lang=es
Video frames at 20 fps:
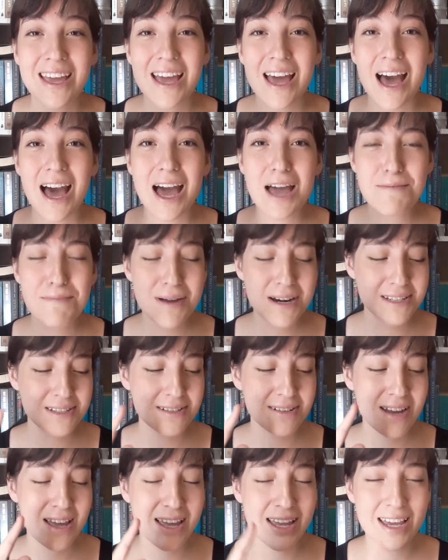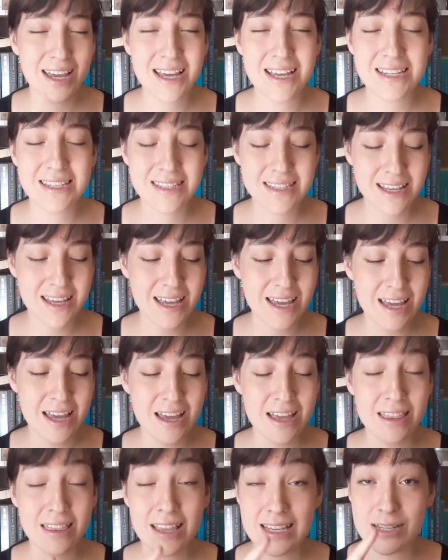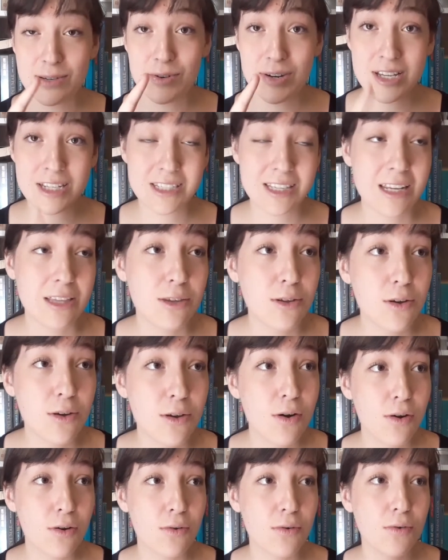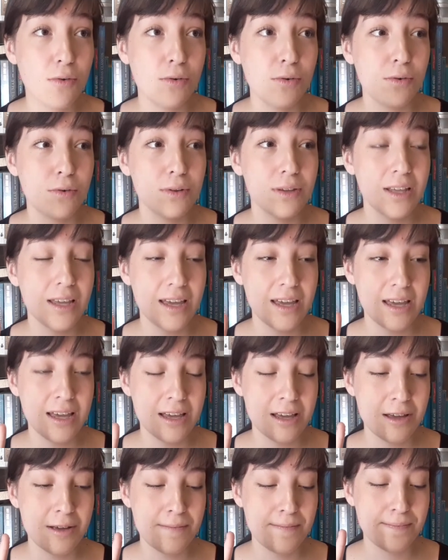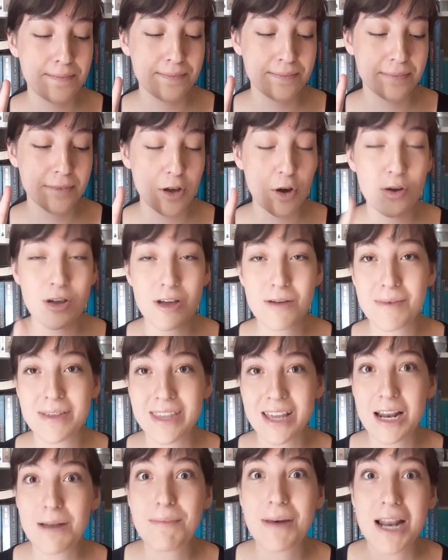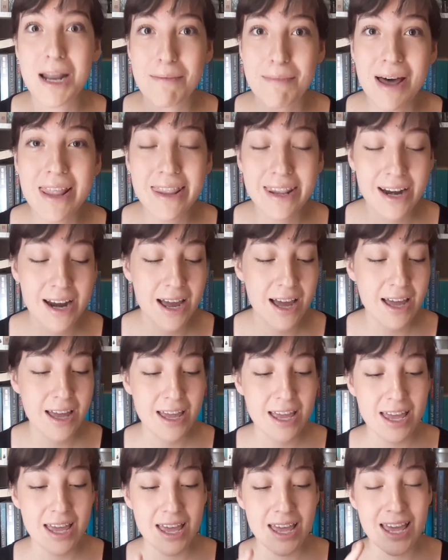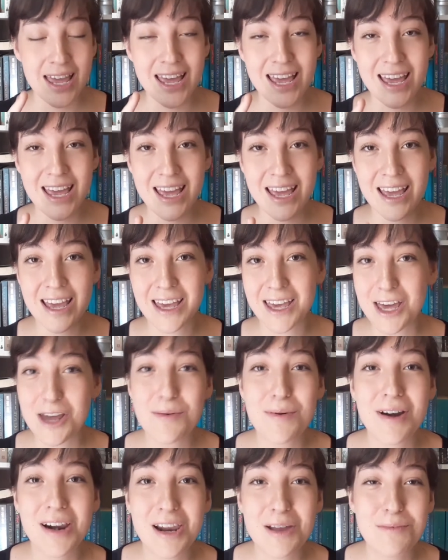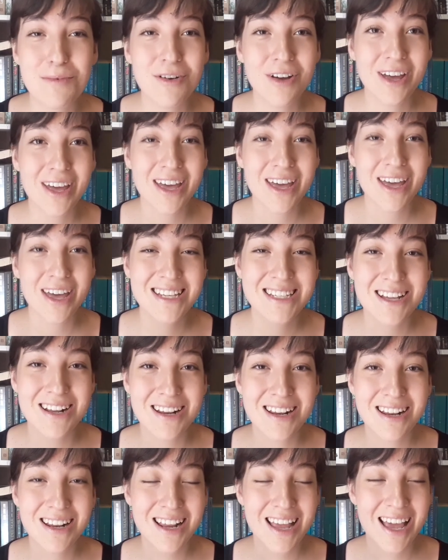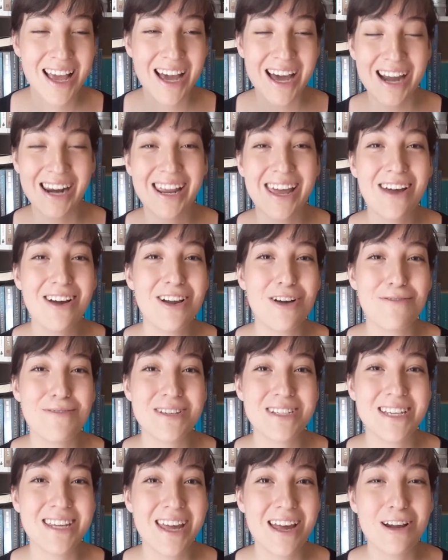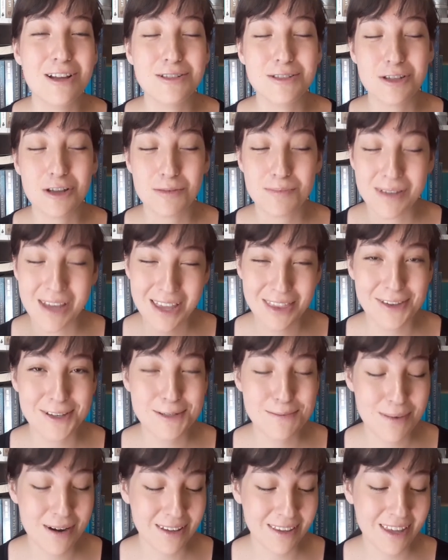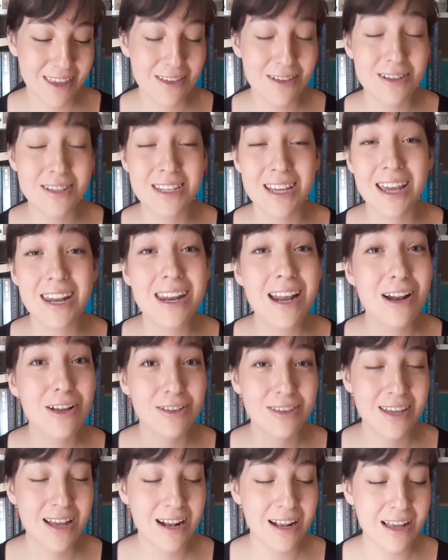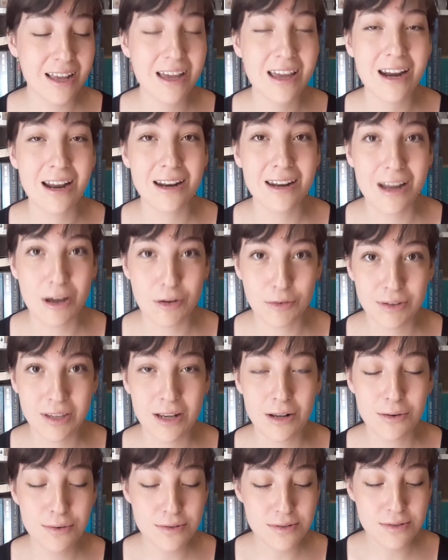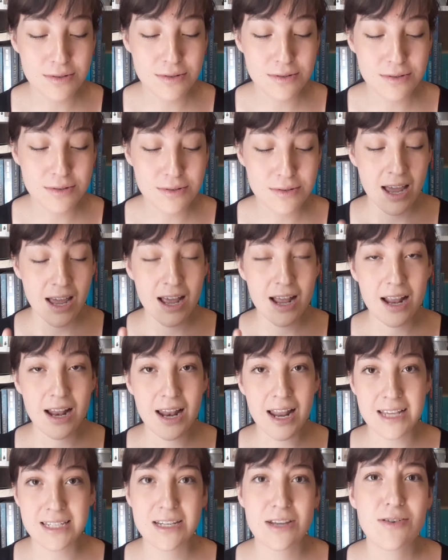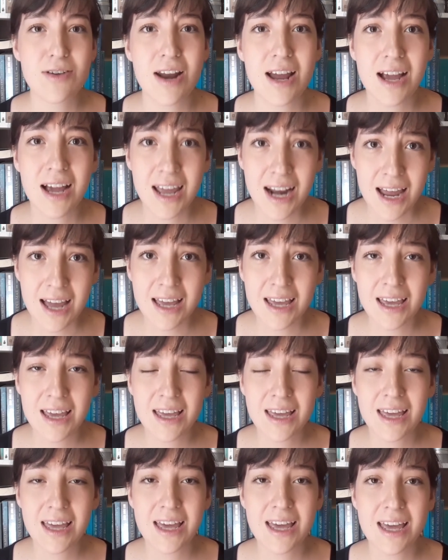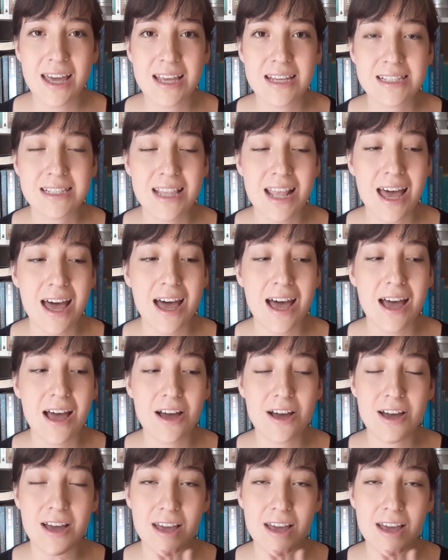Hay personajes eh, desde un escritor, un, em, obviamente la malamandra, eh, Herbert Lemon, que es el encargado de la oficina de los objetos perdidos en el Hotel Gran Nautilus, la señora Kraken, que es la,